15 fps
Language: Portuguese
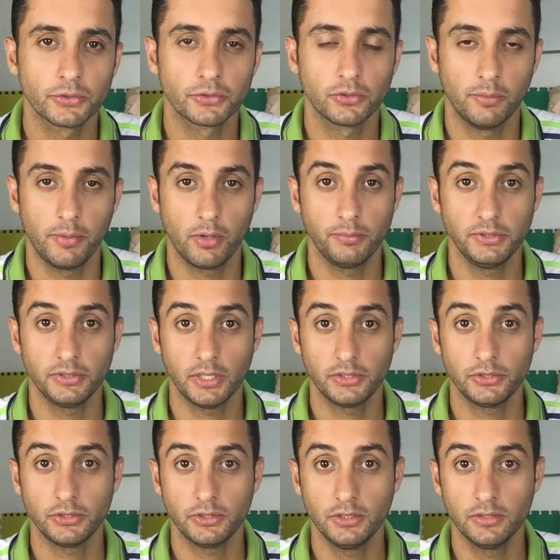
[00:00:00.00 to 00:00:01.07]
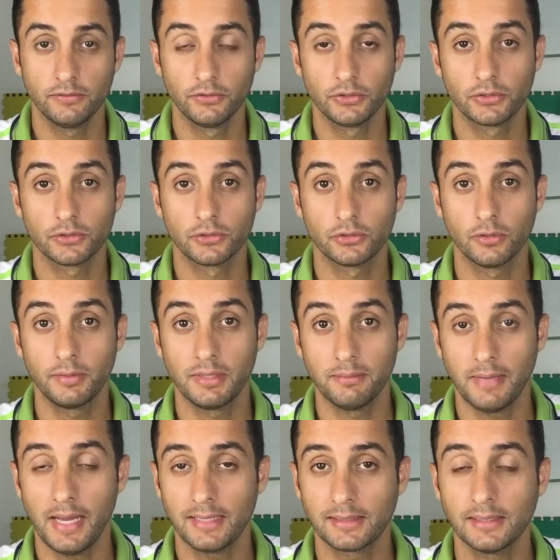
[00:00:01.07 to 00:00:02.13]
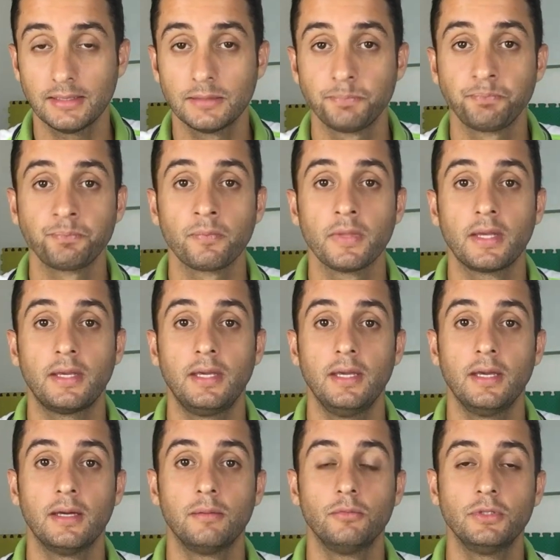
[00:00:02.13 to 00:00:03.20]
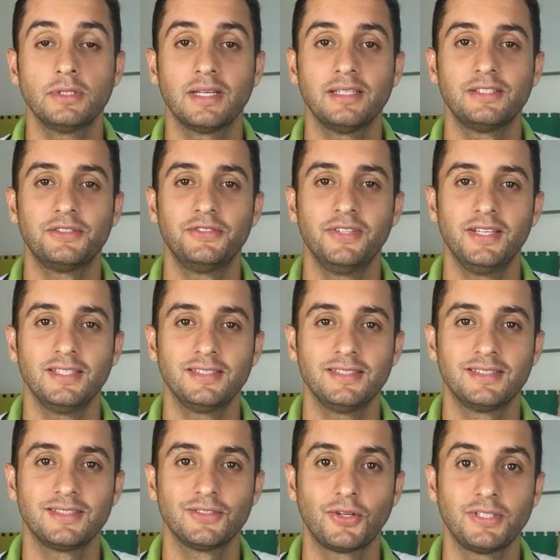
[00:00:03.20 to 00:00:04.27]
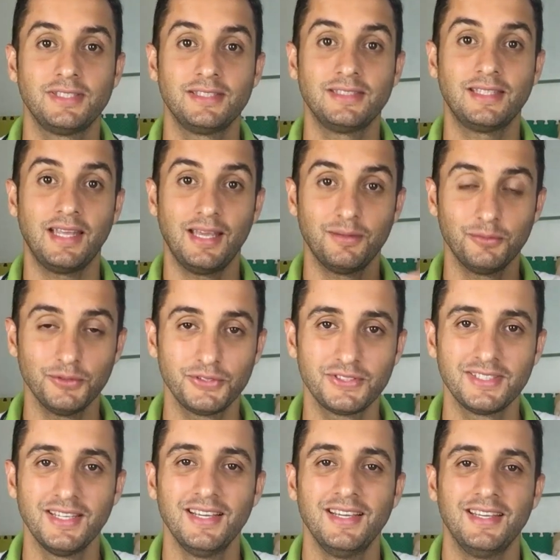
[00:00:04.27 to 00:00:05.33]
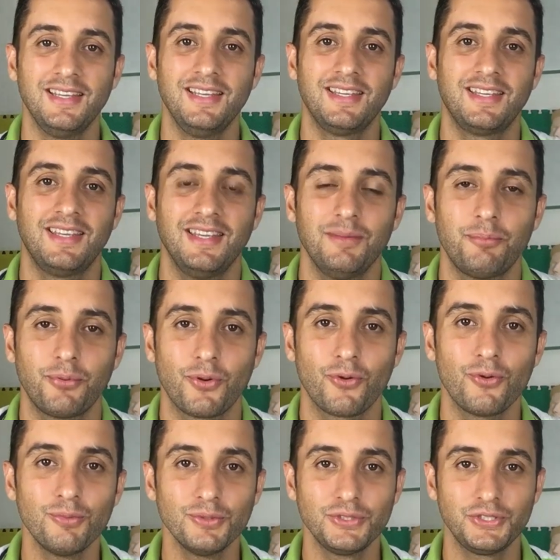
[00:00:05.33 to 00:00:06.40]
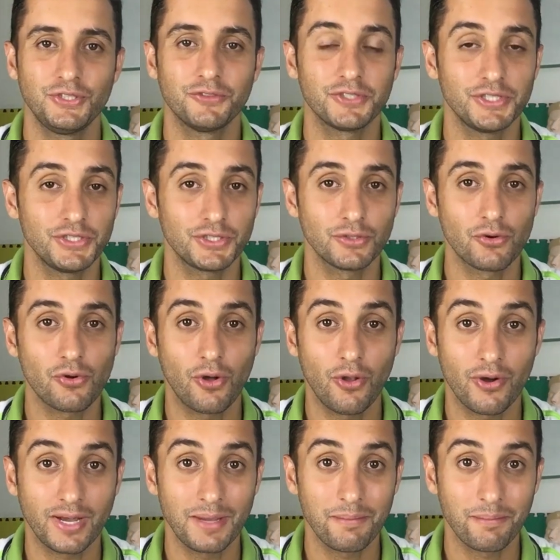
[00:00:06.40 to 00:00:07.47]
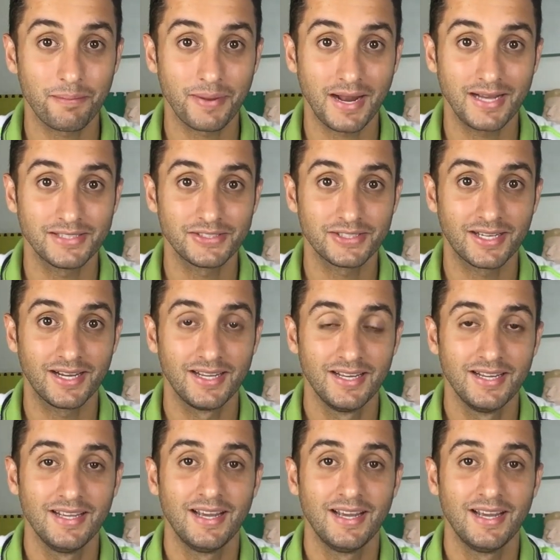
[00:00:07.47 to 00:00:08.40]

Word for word: sobre objetivos, sobre metas que muitas vezes nós temos e que por algum motivo a gente não coloca em prática.